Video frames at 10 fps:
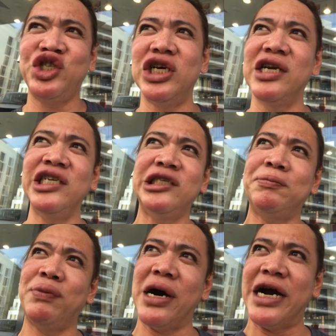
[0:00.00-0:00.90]
Children's
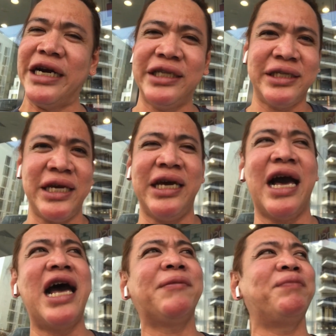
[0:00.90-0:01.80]

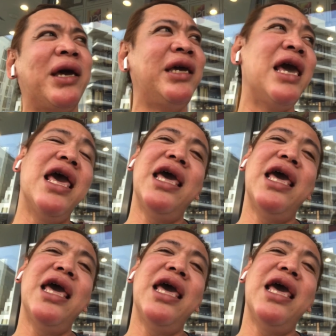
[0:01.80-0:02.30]
party. At may